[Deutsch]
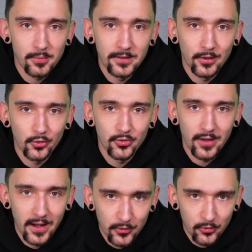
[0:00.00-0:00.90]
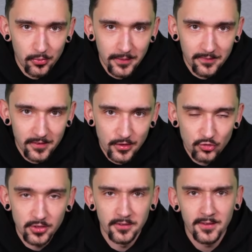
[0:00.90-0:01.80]
2021
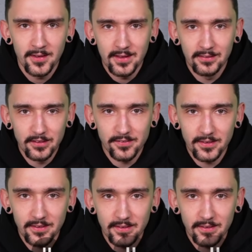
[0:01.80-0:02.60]
erschienen. Deswegen, genau,